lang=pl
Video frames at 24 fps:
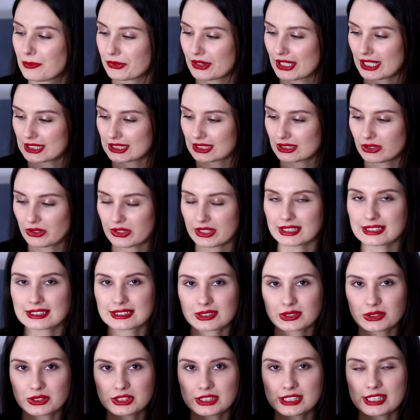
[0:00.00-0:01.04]
Także to jest
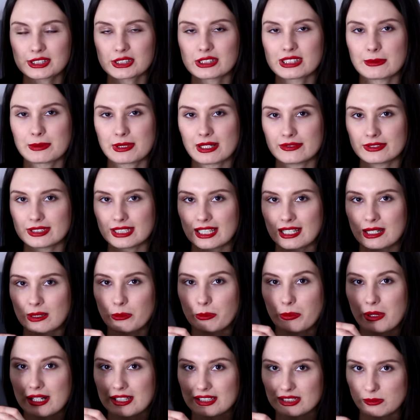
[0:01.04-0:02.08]
coś, na co naprawdę
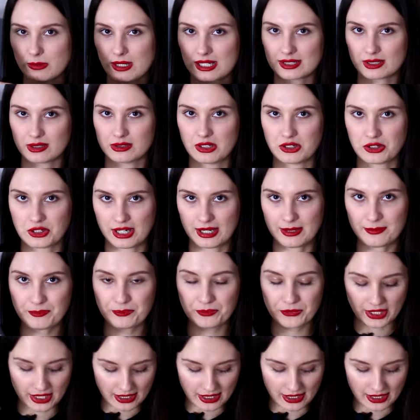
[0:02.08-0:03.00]
bardzo, bardzo liczę.